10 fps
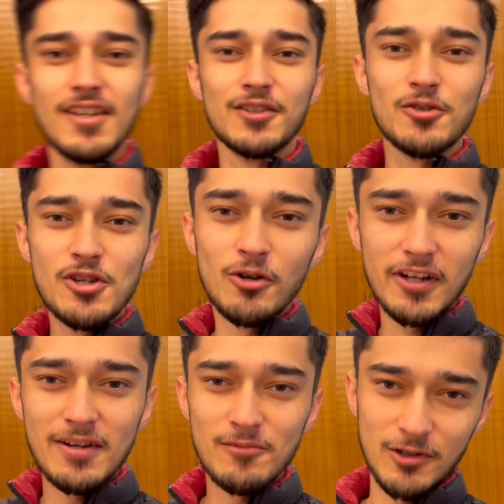सो जी हो
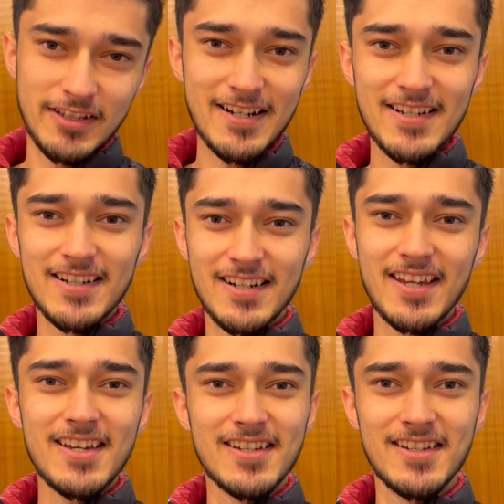गया हम लोग सेट ठीक
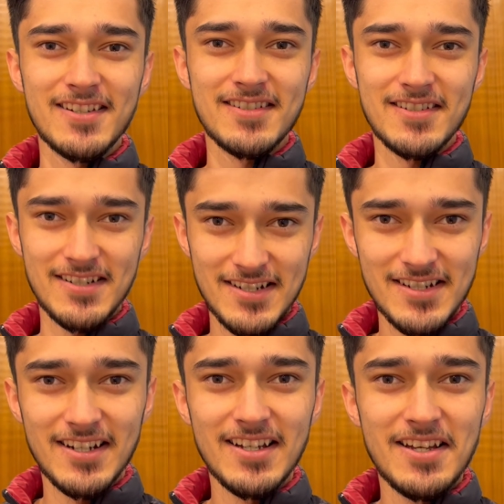है
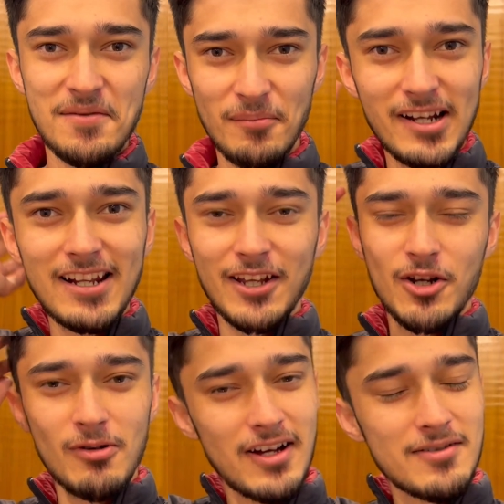बढ़िया लग रहा
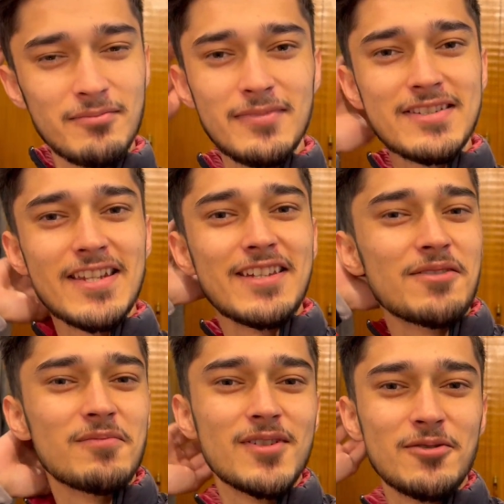हूँ हाँ मस्त है
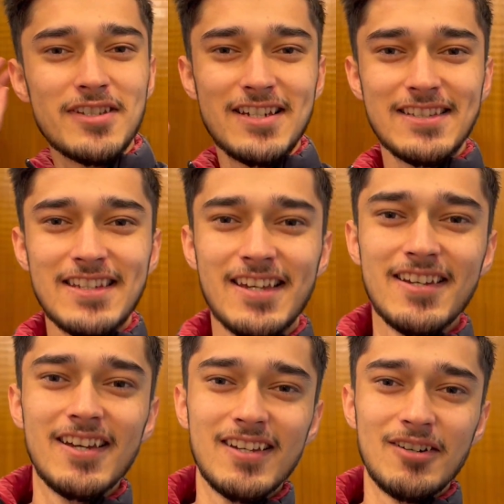एकदम कोई दिक्कत नहीं है
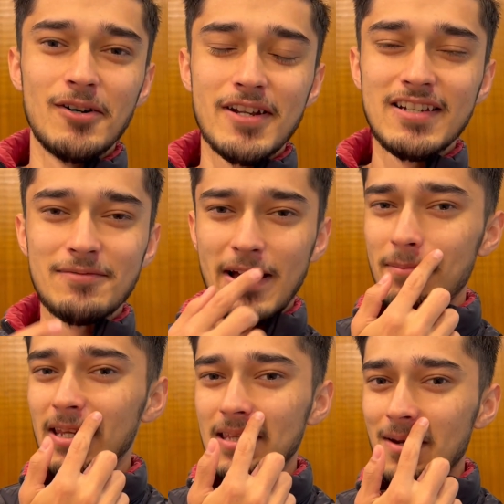और भाई
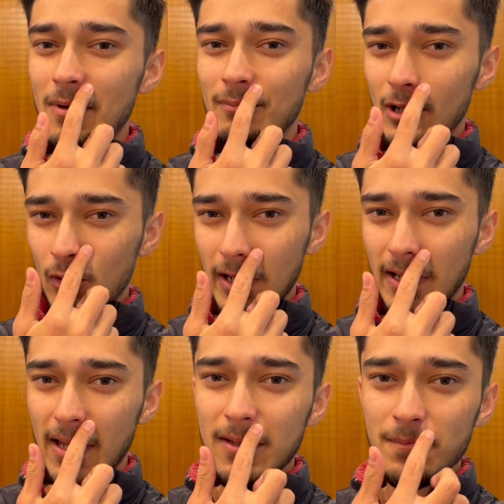मेरे इधर पिंपल होकर
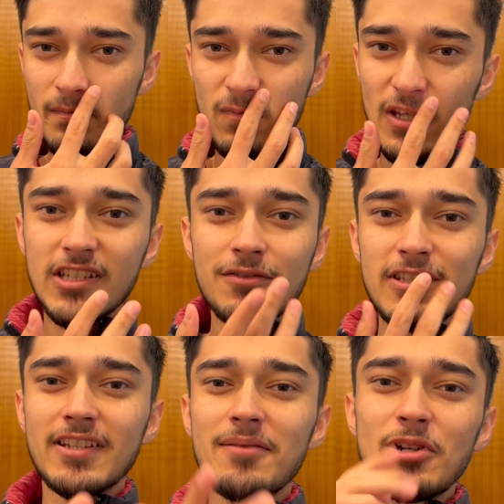रखा है एक इसकी
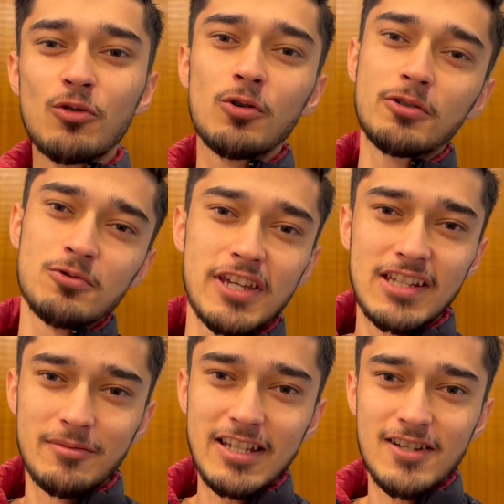वजह से ना मेरा ओट सूझ गया
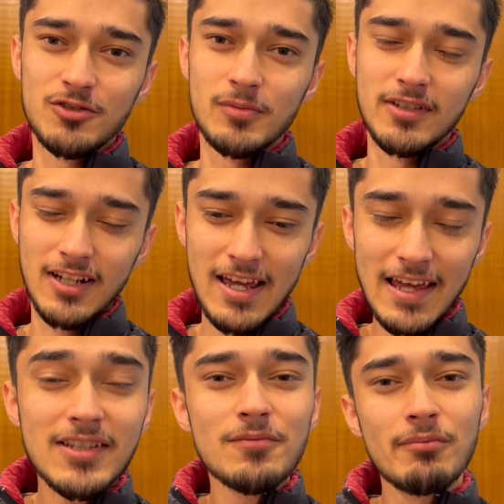था पता है आज सुबह सला
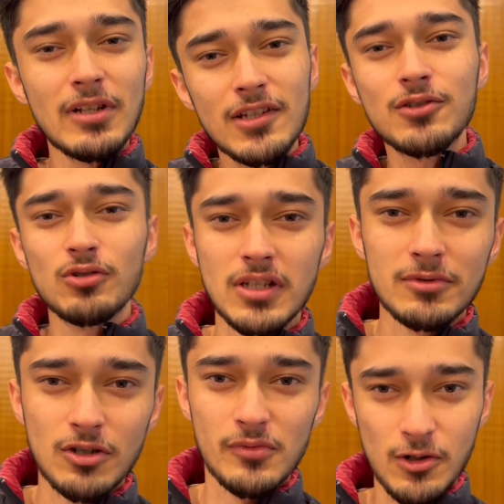ऐसा पिंपल किसको होता है
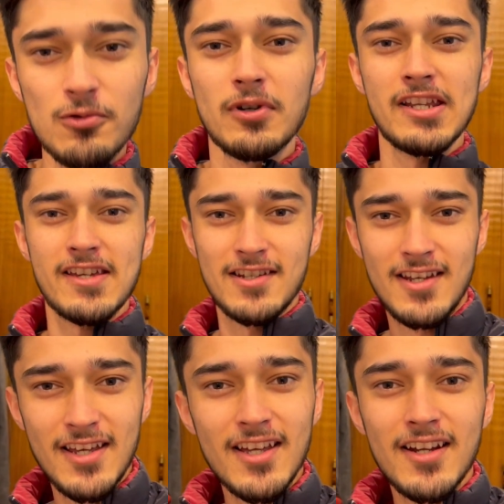बताओ मेरे को हुआ लेकिन
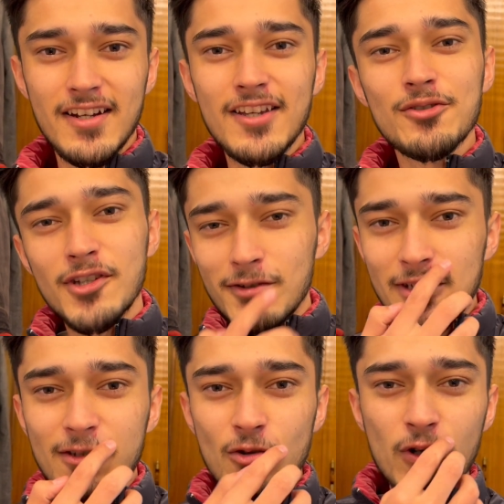ठीक है तो इस
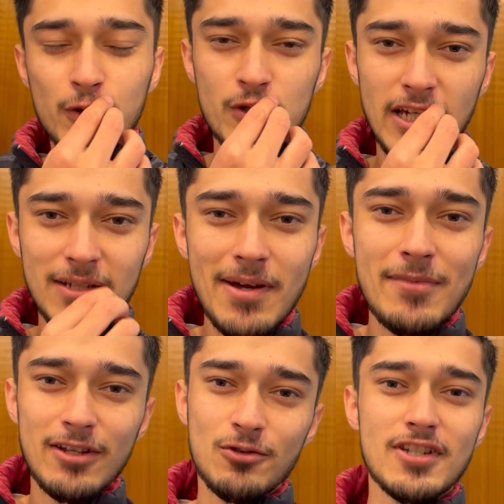वजह से ओट सूझ गया था भाई
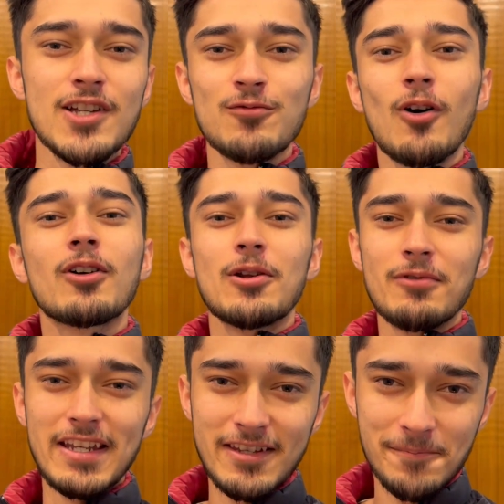मैंने सोचा आज ब्लॉक
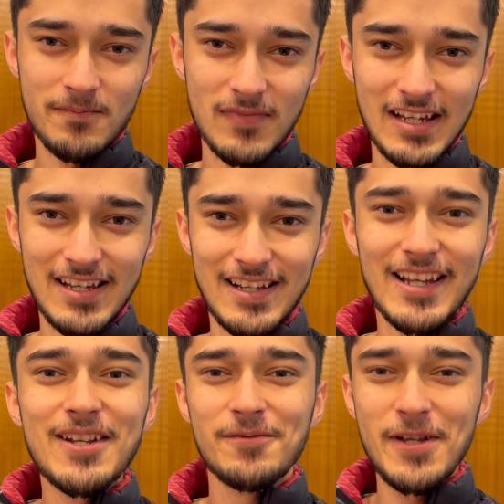करूंगा ही नहीं
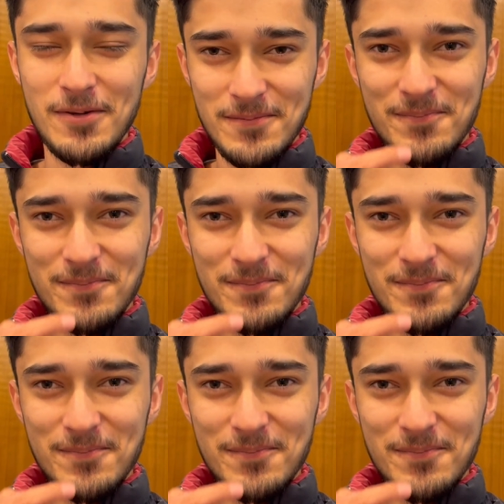लेकिन फिर